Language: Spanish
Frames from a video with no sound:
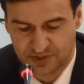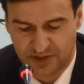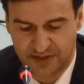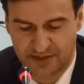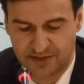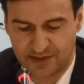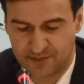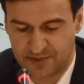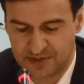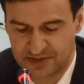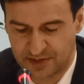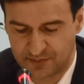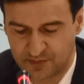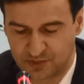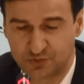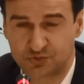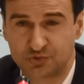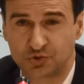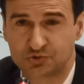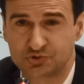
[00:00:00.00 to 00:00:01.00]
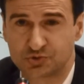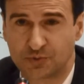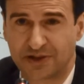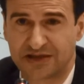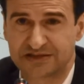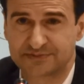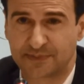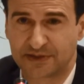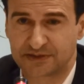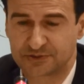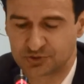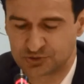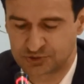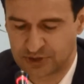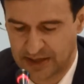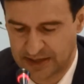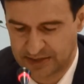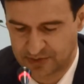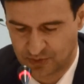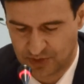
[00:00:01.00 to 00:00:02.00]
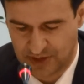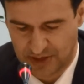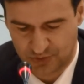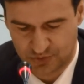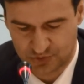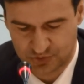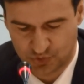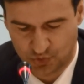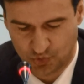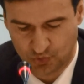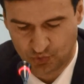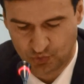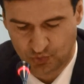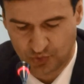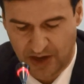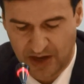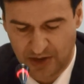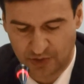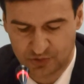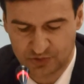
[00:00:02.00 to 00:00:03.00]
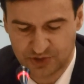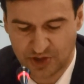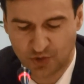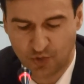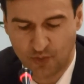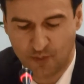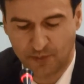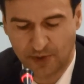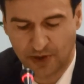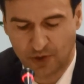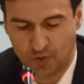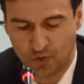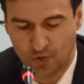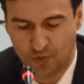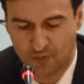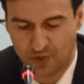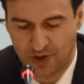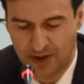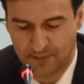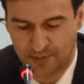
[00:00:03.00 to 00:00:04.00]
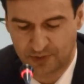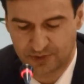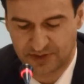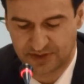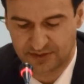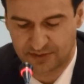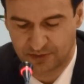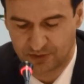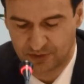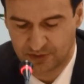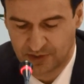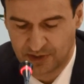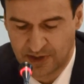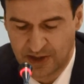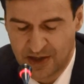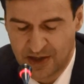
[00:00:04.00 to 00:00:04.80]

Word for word: 15-20 minutos sobre aspectos relacionados con algo tan complejo como la protección